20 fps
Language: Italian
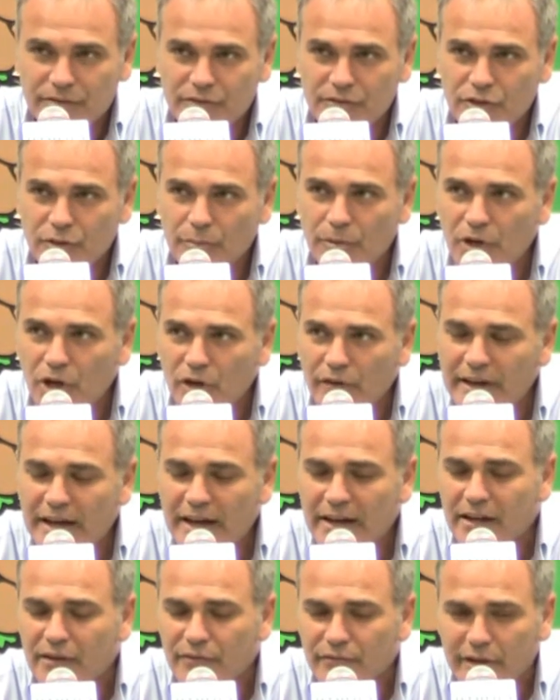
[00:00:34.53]
dopo nove
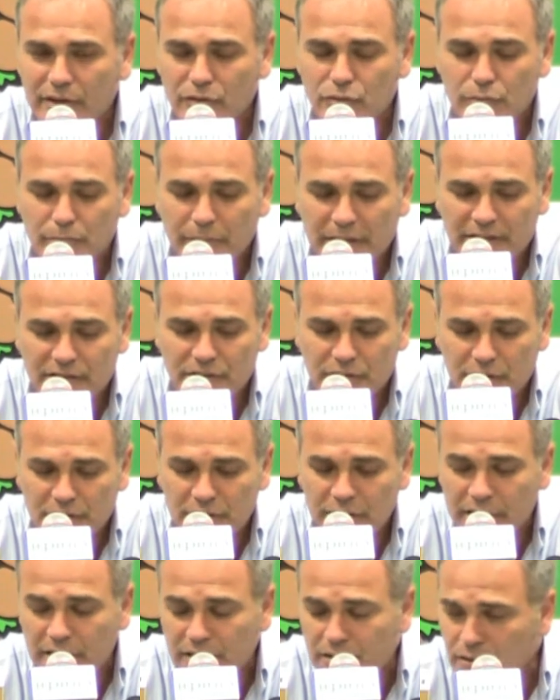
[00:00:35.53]
anni ha fatto un passo
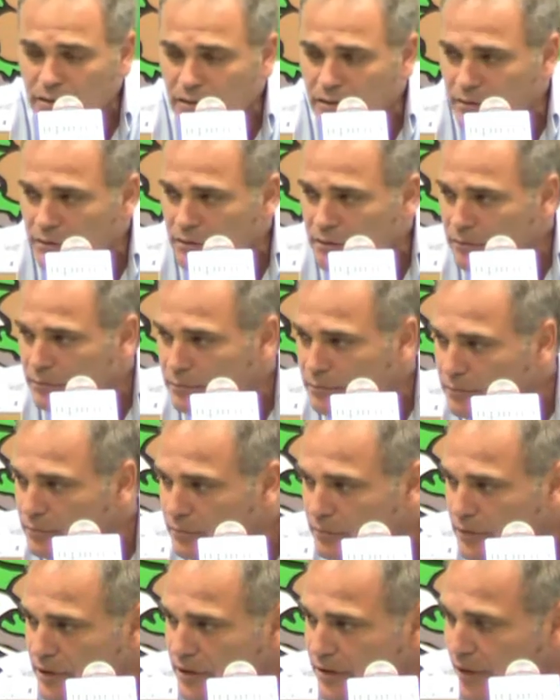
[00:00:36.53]
indietro,
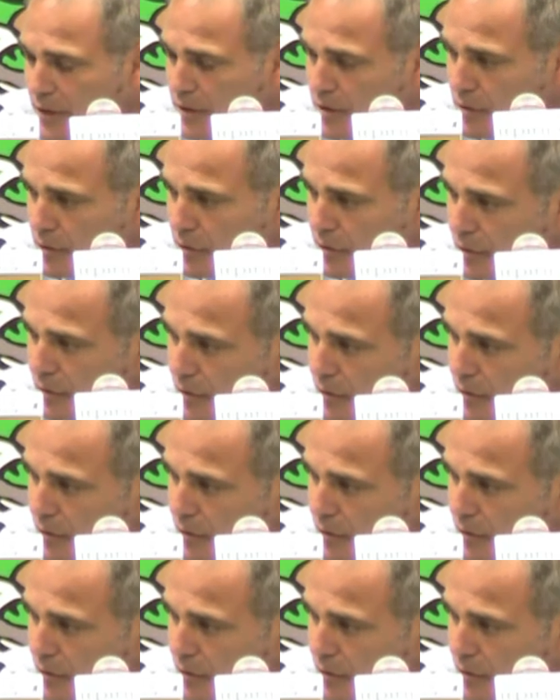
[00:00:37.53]
nel senso